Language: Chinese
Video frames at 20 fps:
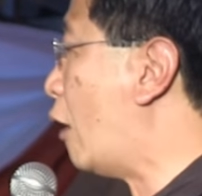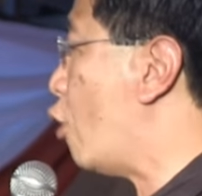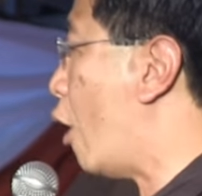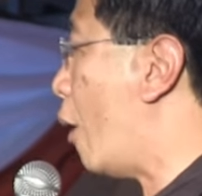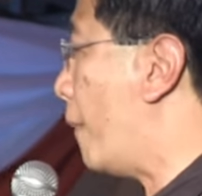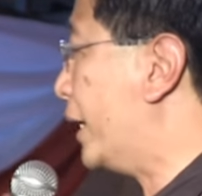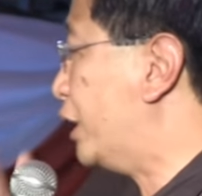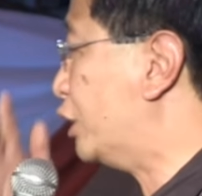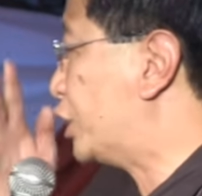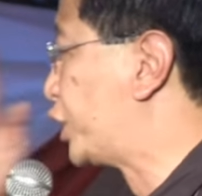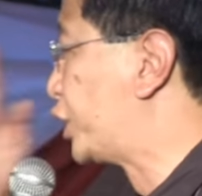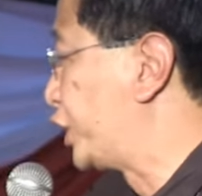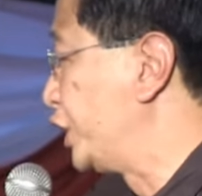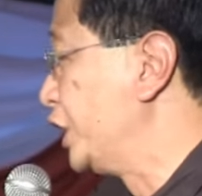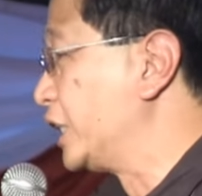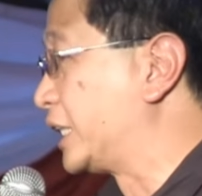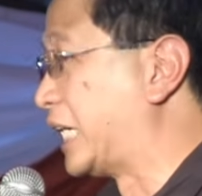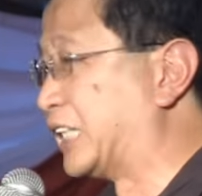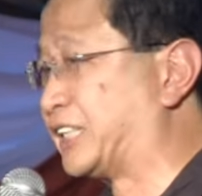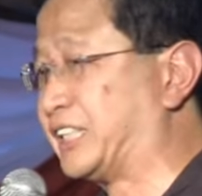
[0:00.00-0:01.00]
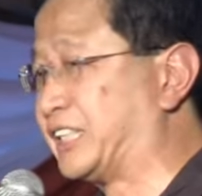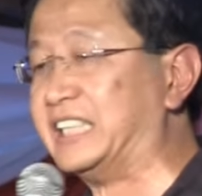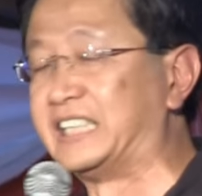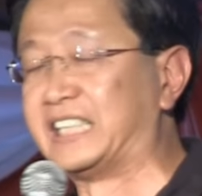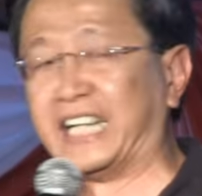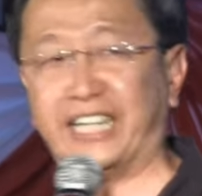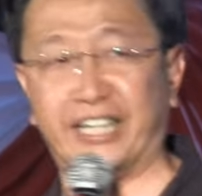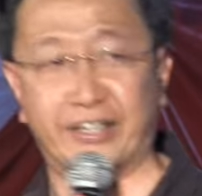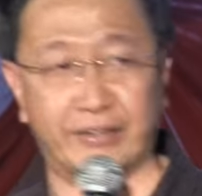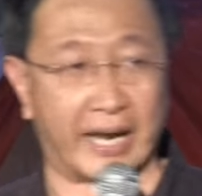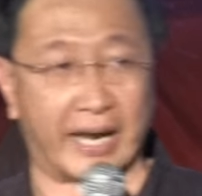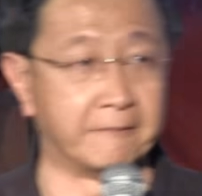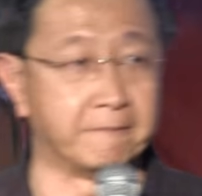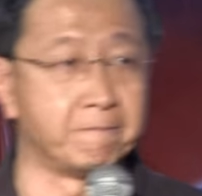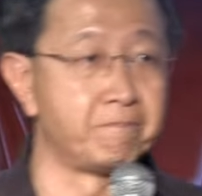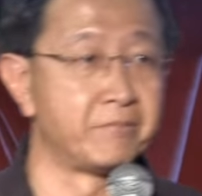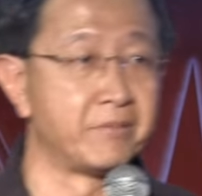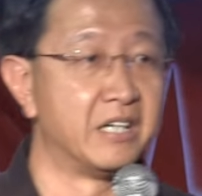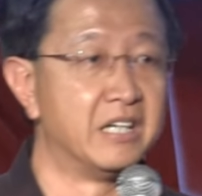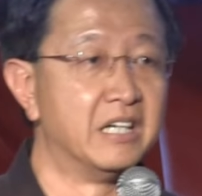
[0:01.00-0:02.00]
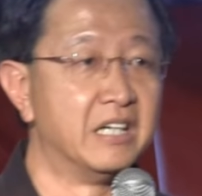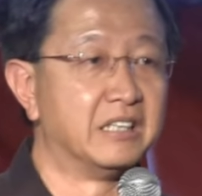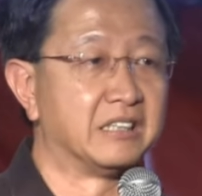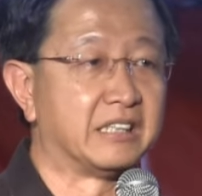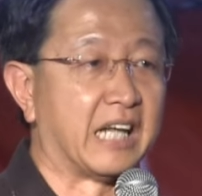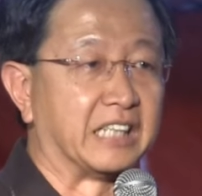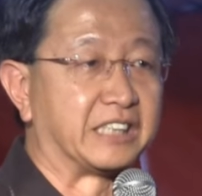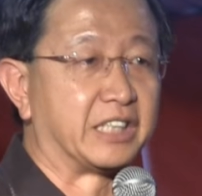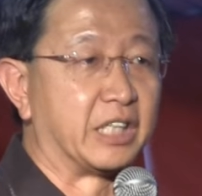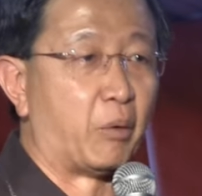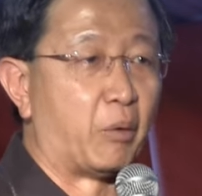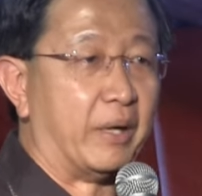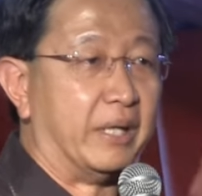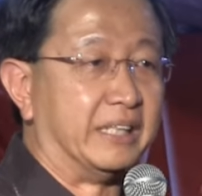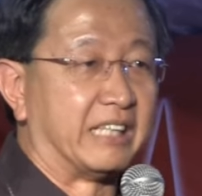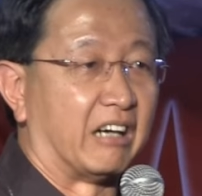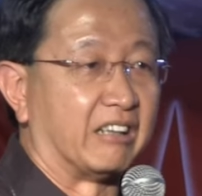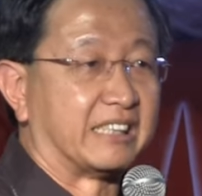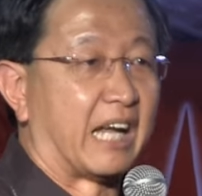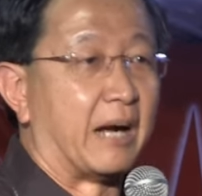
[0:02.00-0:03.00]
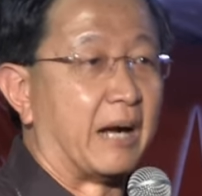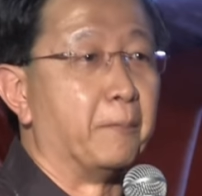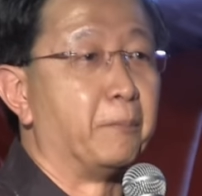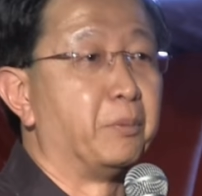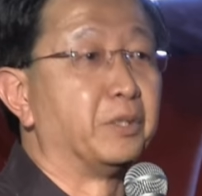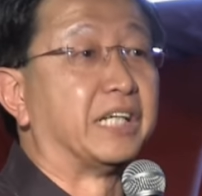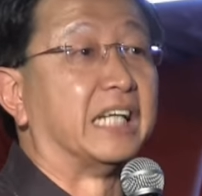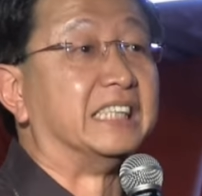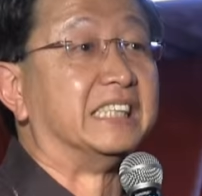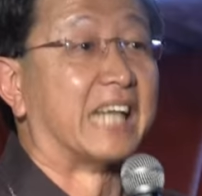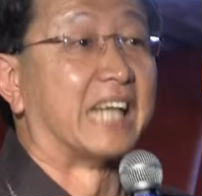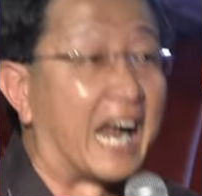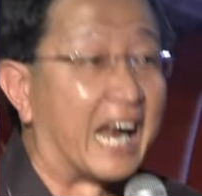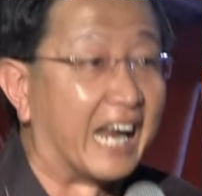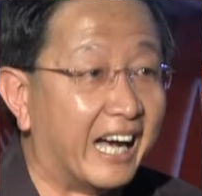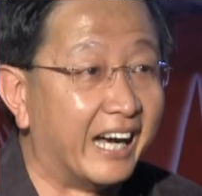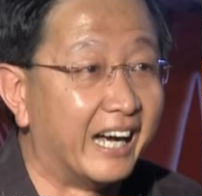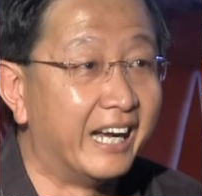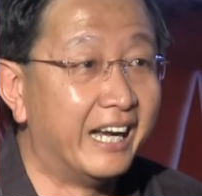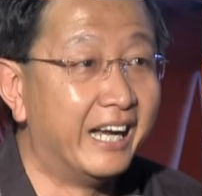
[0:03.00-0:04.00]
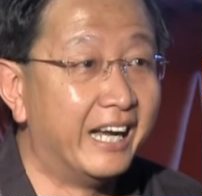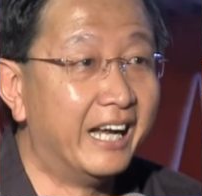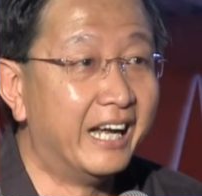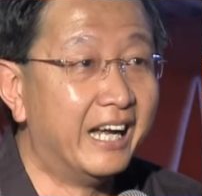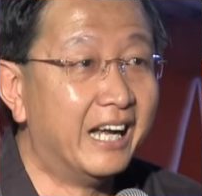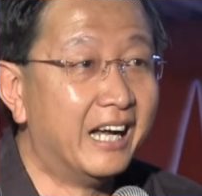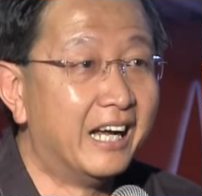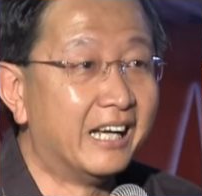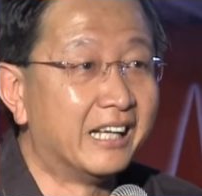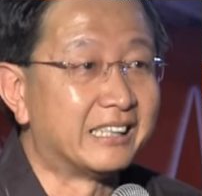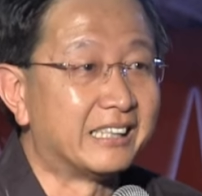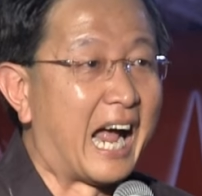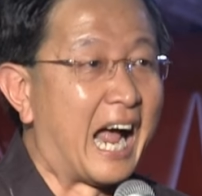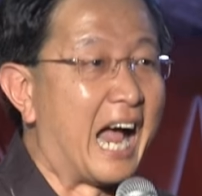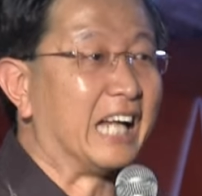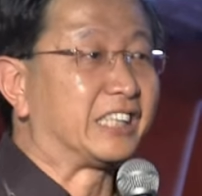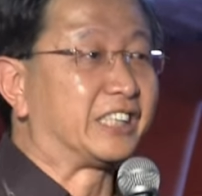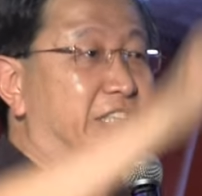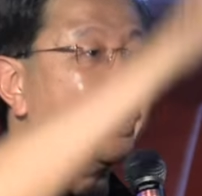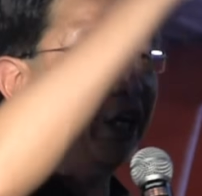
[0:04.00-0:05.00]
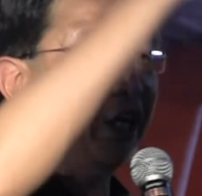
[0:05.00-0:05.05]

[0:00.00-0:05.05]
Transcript: 到我们的四个行政议员，但是回教党不认账啊，他